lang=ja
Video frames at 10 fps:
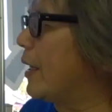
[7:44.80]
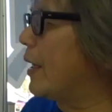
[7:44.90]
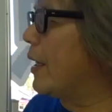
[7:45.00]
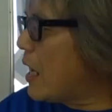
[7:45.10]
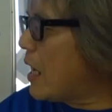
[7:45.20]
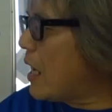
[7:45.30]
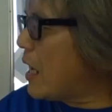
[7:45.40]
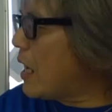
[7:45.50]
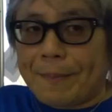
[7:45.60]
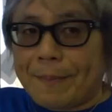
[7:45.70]
さあそし
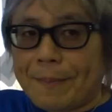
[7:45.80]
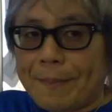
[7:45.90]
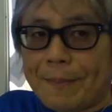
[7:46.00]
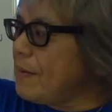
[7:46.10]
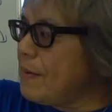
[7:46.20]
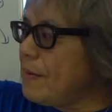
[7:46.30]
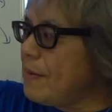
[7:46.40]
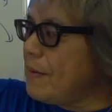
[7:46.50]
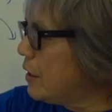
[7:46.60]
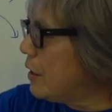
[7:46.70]
たら
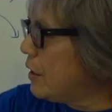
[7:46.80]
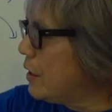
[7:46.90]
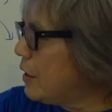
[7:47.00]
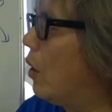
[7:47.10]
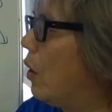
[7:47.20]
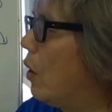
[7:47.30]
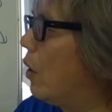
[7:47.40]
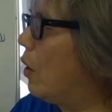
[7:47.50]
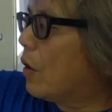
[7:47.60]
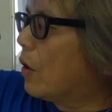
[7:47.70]
ABCD の
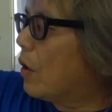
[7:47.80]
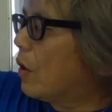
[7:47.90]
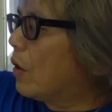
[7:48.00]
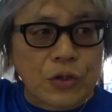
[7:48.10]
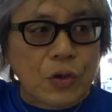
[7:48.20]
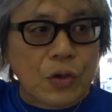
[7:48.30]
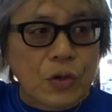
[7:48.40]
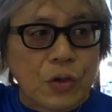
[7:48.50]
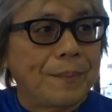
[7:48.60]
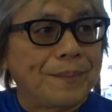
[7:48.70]
これ重要なんだ
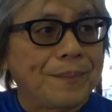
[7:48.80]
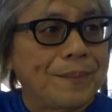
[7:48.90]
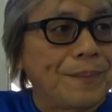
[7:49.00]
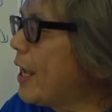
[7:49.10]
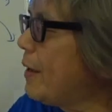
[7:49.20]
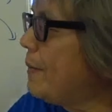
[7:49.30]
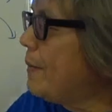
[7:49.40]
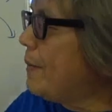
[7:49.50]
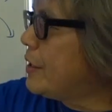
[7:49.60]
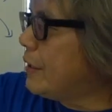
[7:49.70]
よ
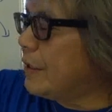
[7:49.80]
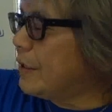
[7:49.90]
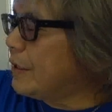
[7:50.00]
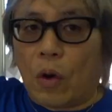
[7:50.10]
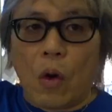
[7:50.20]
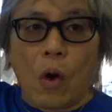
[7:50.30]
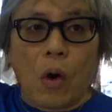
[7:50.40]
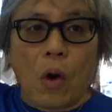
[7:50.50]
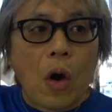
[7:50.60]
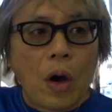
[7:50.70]
ABCD の
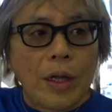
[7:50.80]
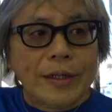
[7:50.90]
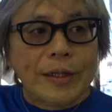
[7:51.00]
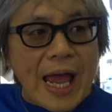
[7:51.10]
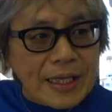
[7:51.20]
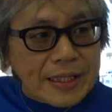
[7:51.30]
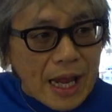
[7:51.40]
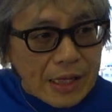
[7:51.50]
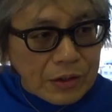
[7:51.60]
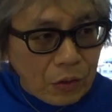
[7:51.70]
大
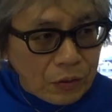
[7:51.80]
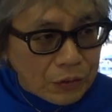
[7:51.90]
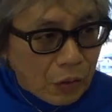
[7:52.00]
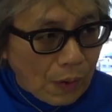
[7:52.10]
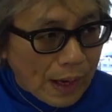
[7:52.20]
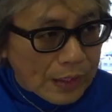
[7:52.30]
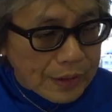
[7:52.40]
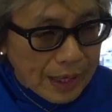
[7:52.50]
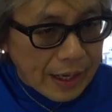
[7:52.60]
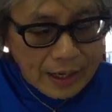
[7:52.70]
体の風向分かる
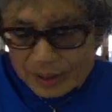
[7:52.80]
ね